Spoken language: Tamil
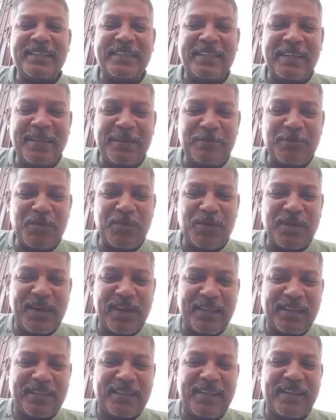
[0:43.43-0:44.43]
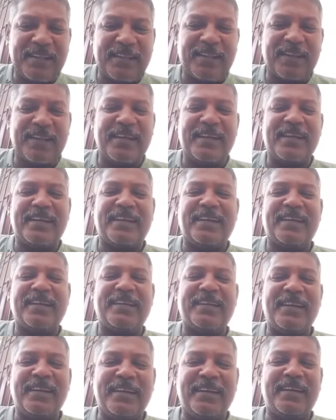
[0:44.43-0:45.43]
திமுக தேர்தல்
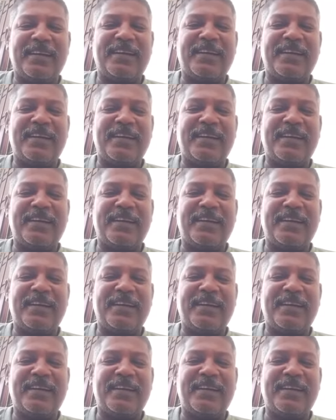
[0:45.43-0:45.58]
அறிக்கையில்